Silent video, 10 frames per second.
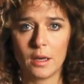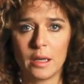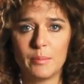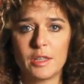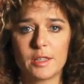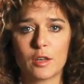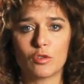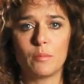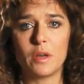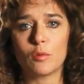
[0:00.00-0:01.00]
e il Ministero
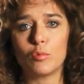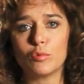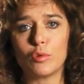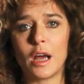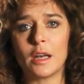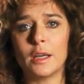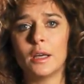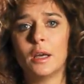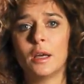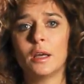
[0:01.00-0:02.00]
dei Beni
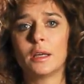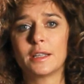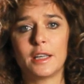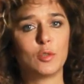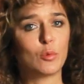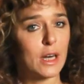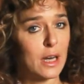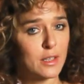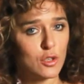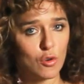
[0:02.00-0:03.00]
Culturali chiede una
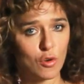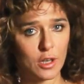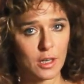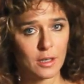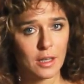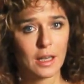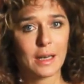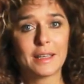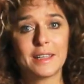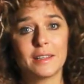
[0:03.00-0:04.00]
relazione, la